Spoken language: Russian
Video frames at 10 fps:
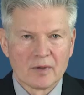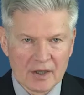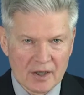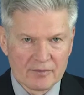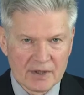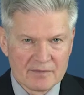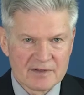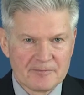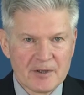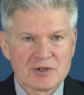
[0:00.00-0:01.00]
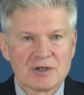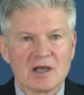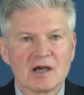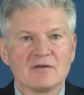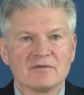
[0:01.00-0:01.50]
Программное
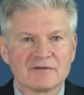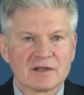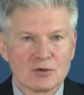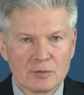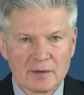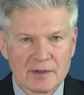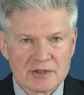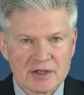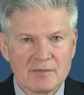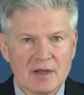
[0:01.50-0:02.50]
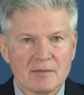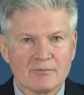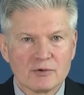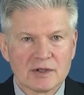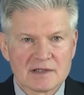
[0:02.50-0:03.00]
обеспечение в автономном режиме
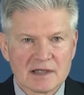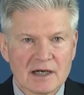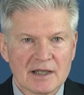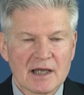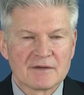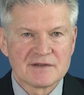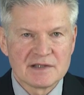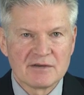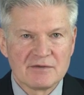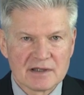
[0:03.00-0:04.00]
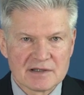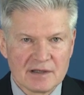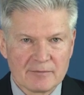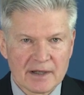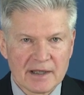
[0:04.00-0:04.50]
будет сохранять все версии
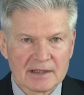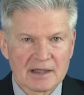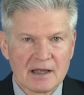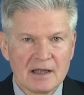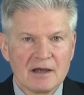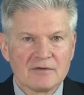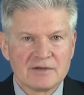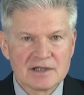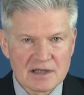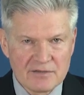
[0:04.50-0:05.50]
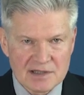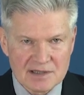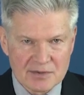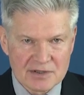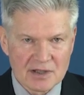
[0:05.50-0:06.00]
проекта вне
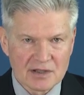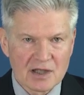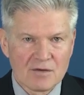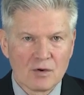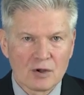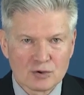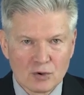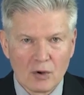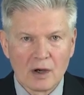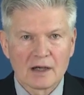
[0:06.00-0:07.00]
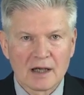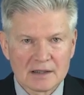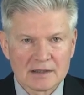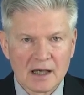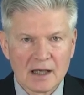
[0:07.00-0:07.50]
зависимости от того, кто,
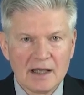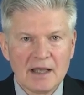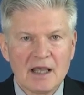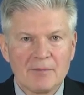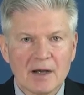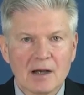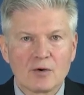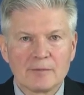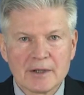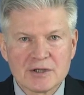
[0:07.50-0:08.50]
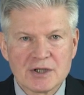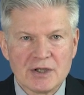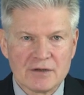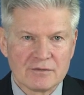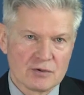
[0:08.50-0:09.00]
когда и по какой
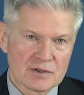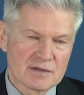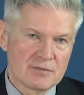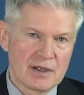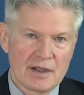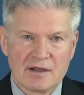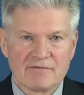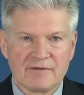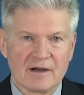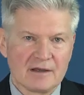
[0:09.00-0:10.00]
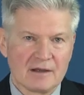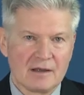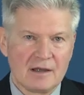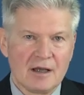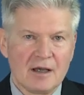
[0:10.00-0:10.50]
причине внес изменения в файл.
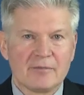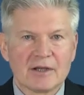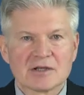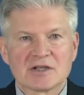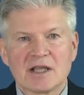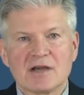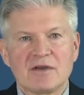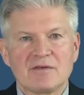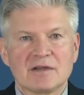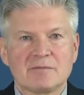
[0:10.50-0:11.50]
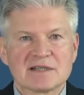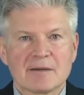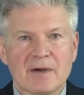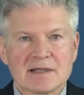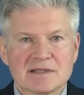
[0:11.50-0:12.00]
Приложение выведет
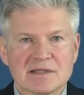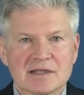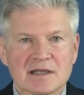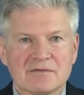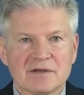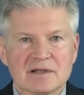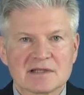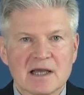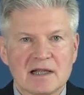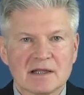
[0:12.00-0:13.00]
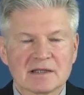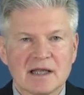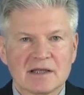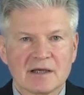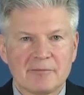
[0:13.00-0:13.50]
безопасность конфиденциальных
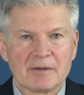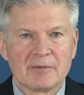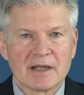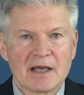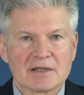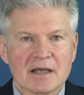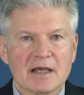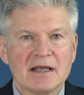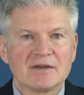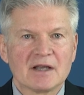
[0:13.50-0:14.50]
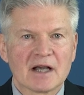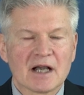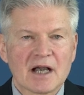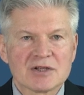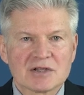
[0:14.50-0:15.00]
данных предприятия на
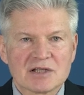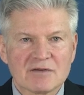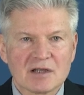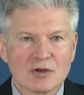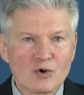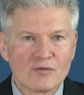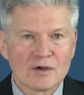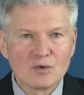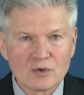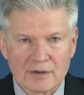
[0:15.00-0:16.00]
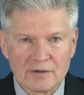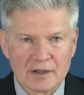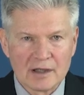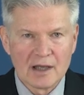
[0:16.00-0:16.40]
качественно новый уровень